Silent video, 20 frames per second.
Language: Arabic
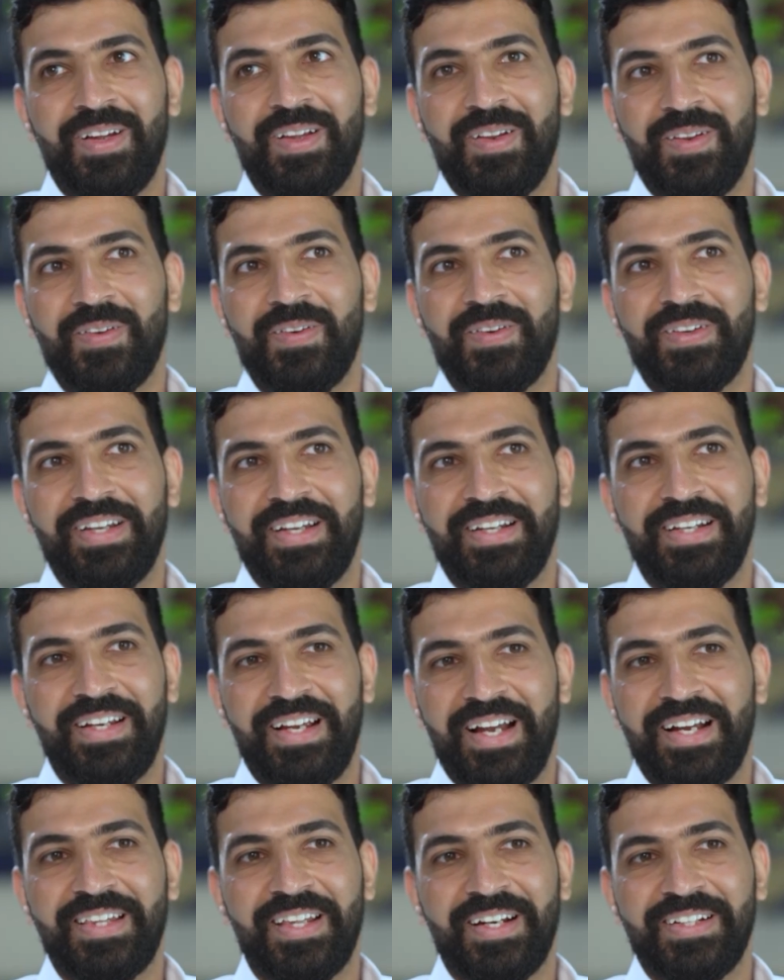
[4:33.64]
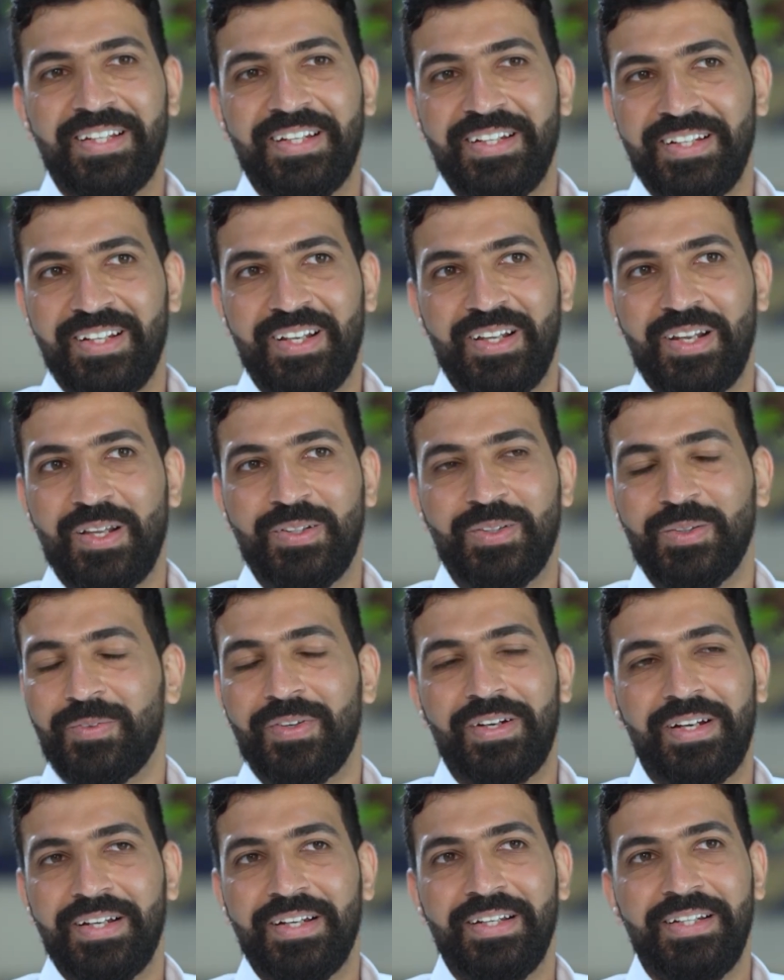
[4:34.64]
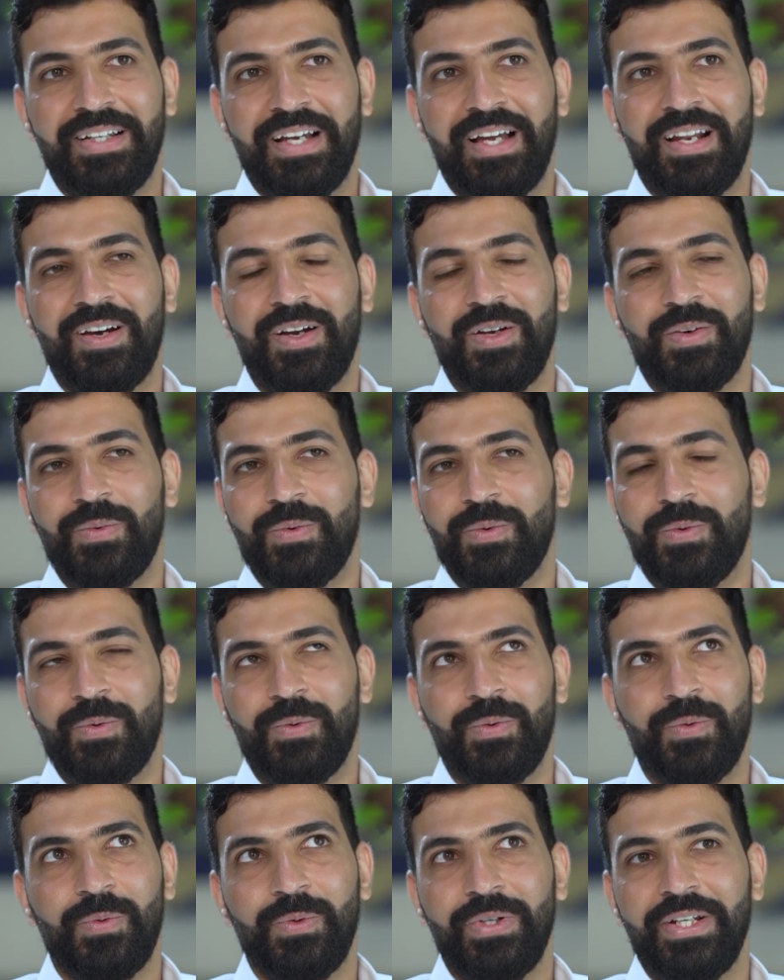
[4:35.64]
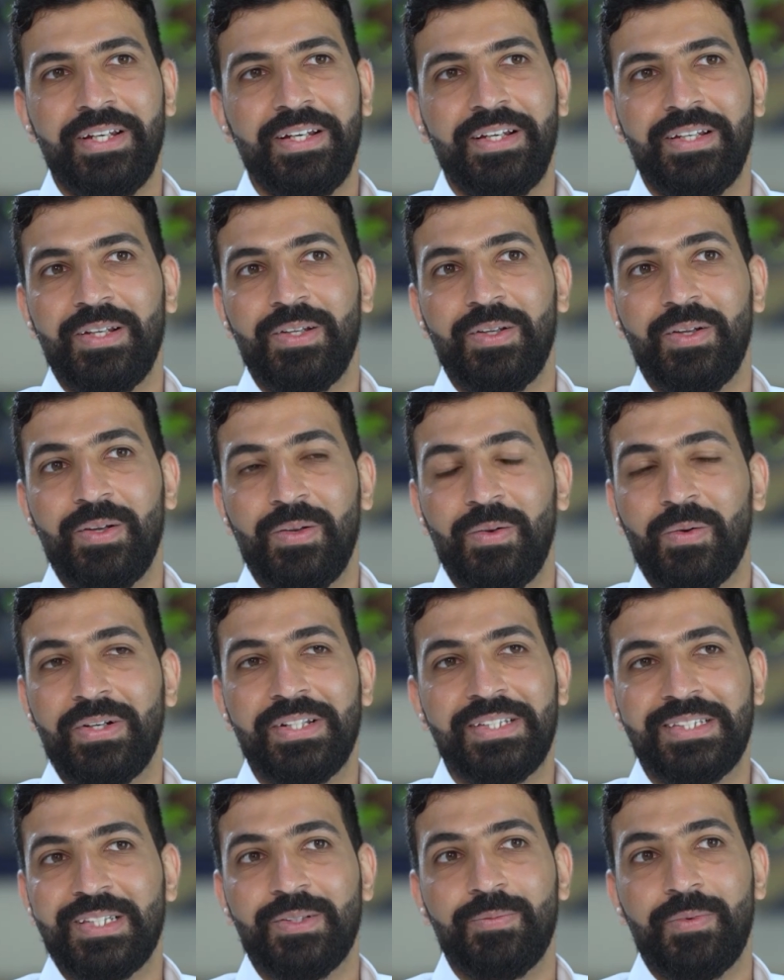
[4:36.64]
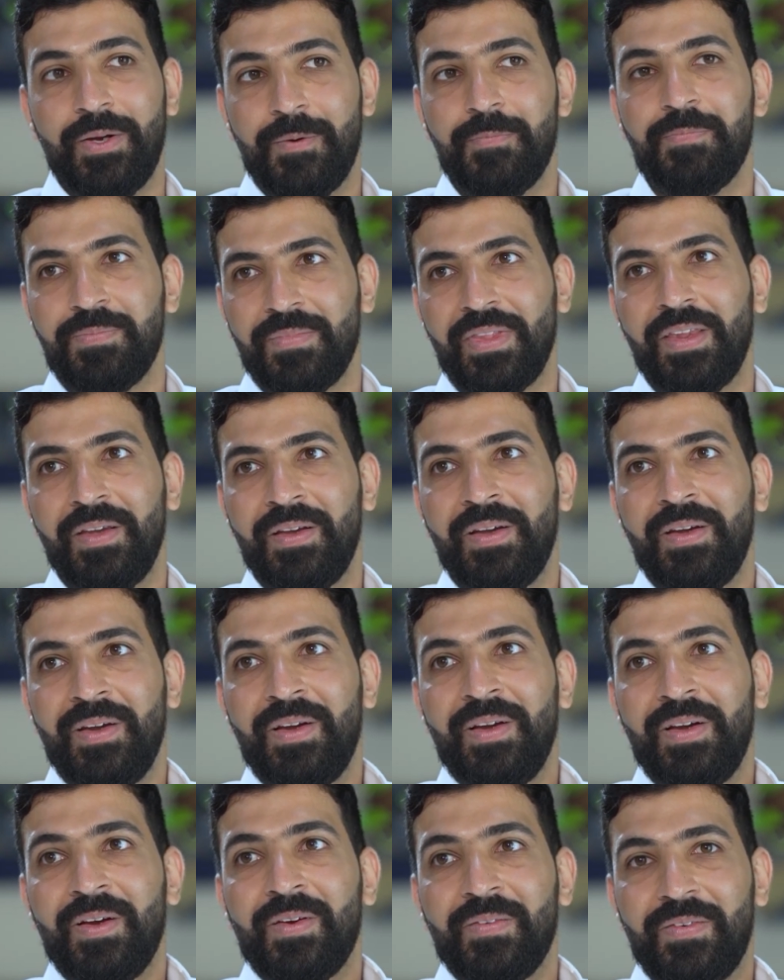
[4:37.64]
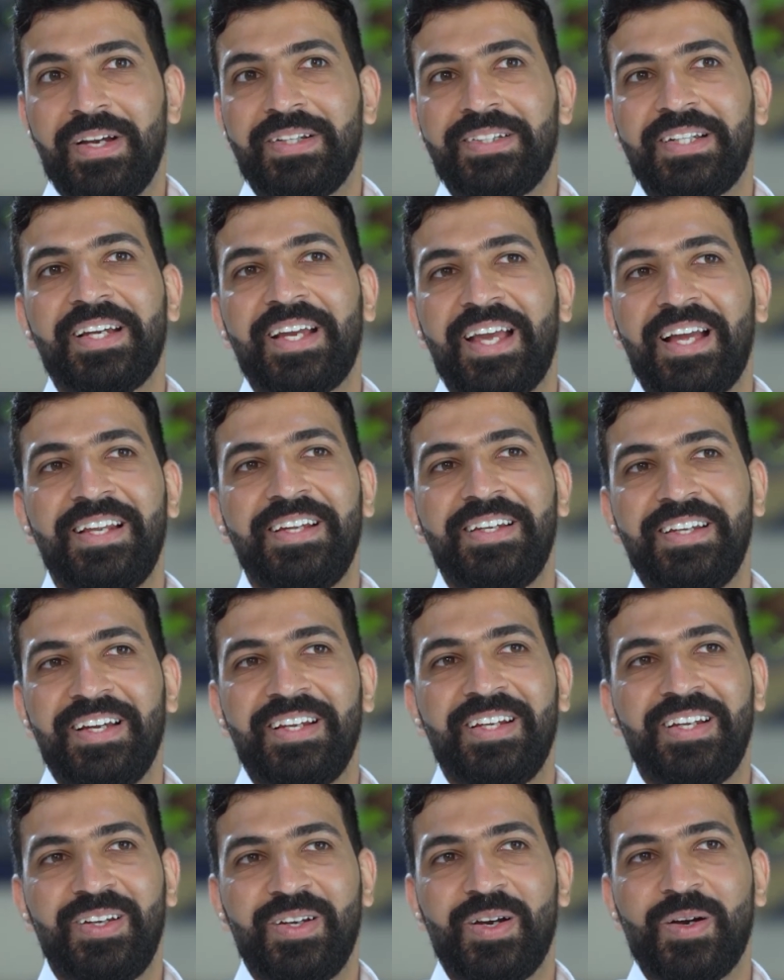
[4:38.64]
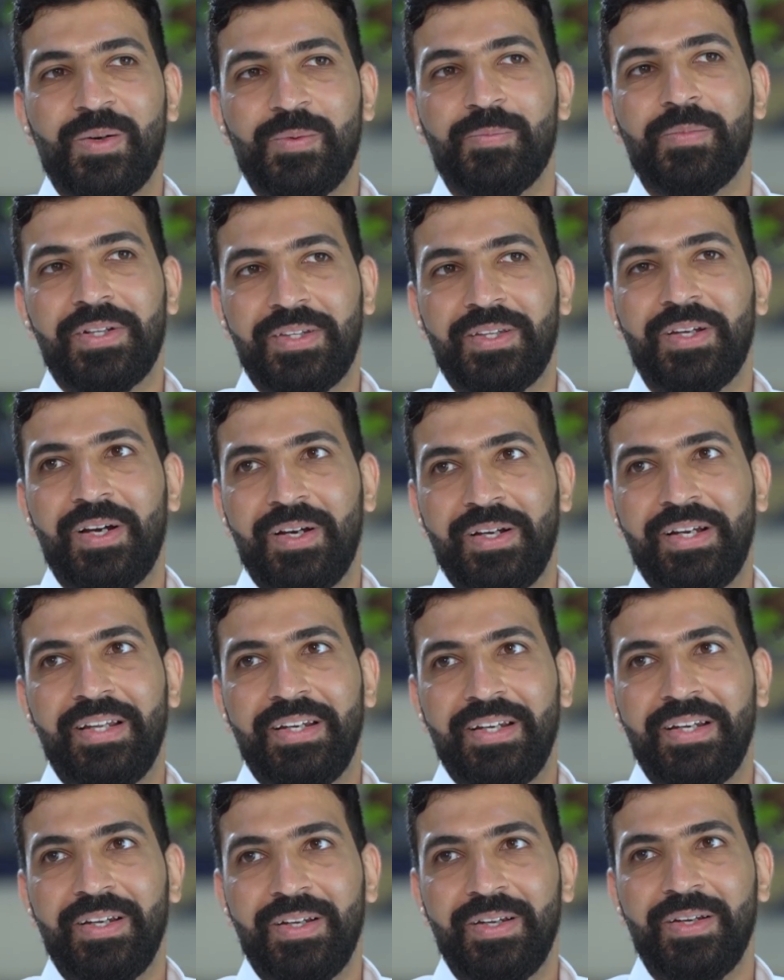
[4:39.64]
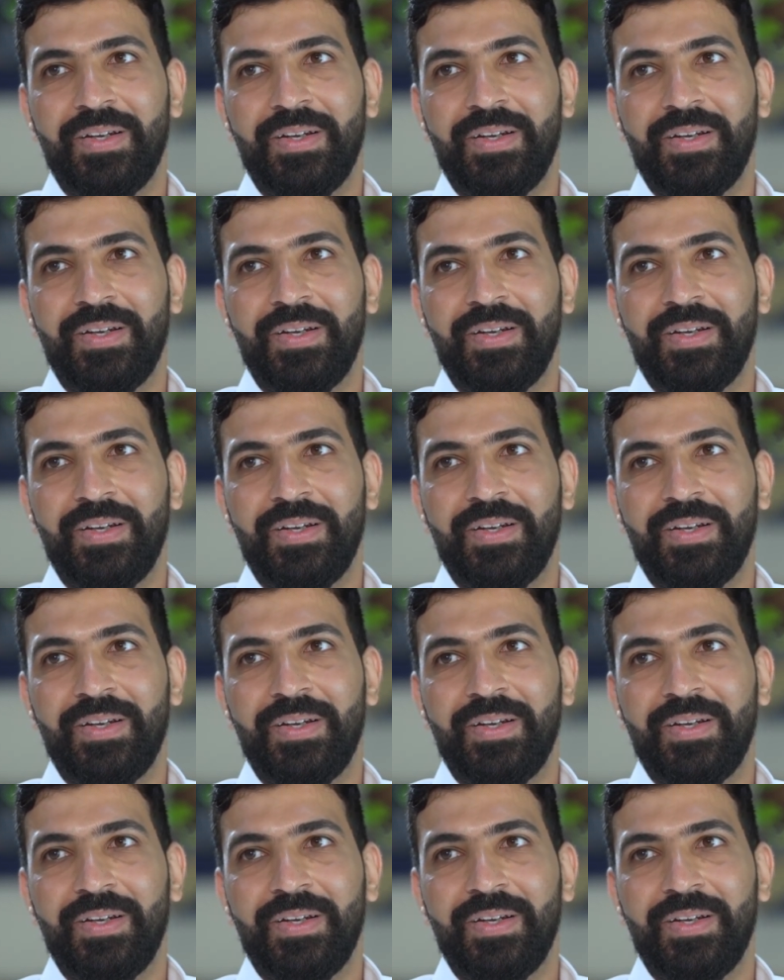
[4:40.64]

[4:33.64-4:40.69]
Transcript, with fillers: اللون يعني اكثر شيء لان اشوفه على هاي وي لون السماء فهالشيء يخليني يعني اكون مرتاح يعني